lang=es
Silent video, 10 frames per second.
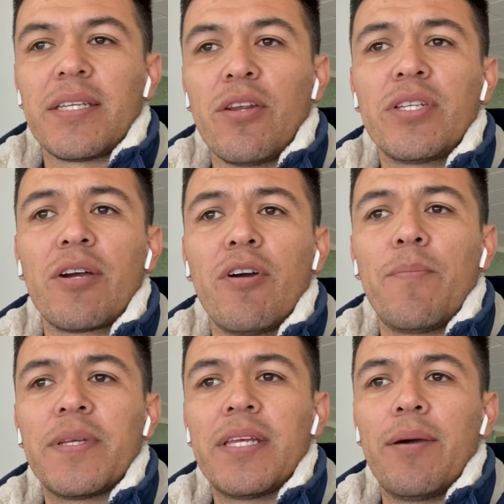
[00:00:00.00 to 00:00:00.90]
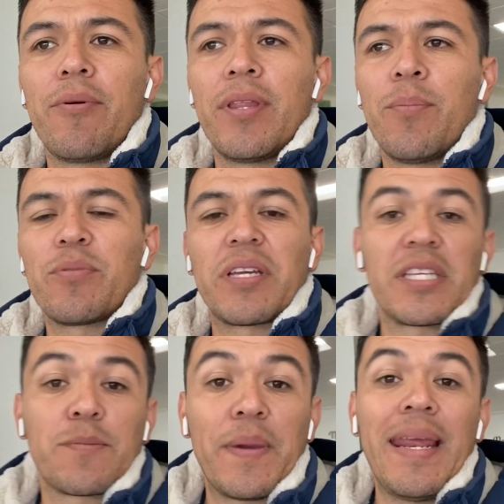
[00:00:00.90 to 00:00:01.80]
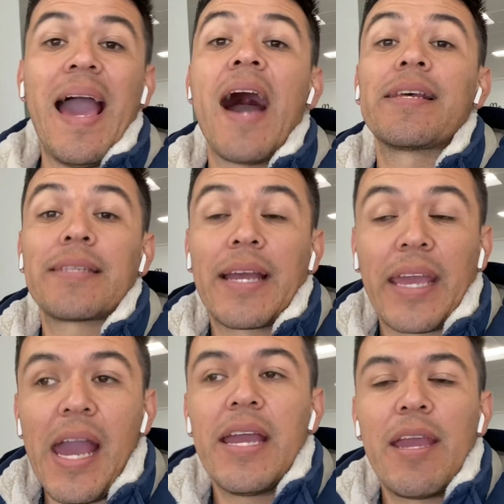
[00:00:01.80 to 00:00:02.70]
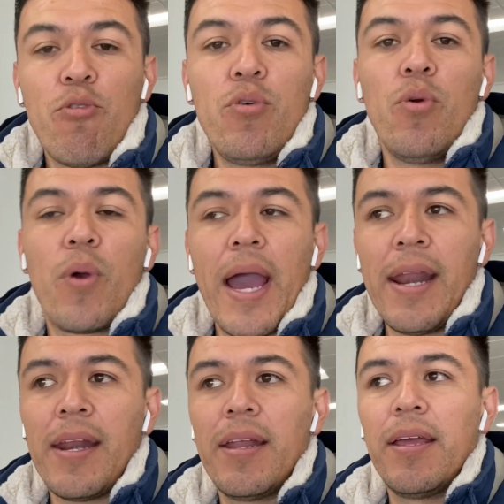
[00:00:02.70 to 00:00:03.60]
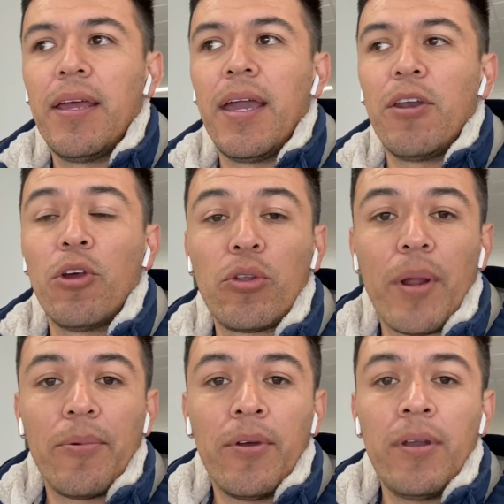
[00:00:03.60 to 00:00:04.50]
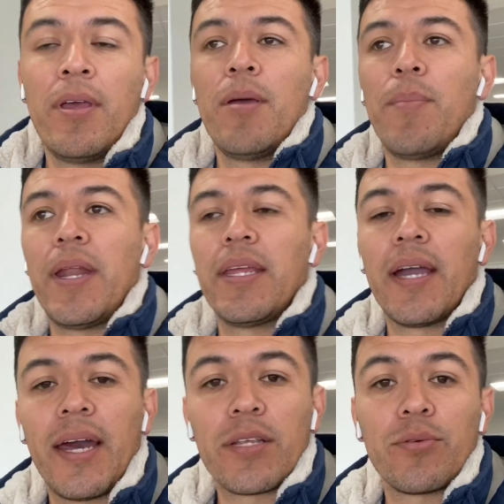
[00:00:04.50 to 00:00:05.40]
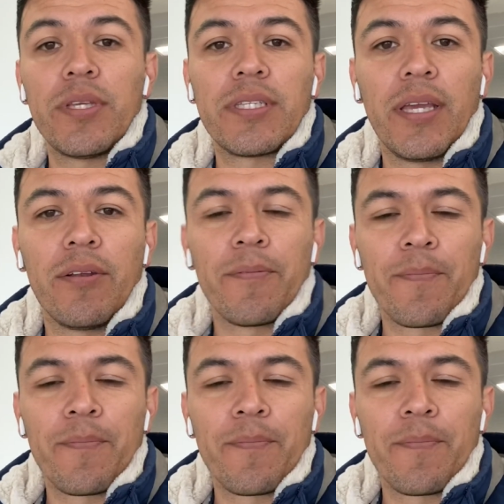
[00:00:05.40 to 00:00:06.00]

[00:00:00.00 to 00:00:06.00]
Si no sacó el pase de abordar, pues que se espere hasta que haya un lugar en otro avión para llegar a su destino.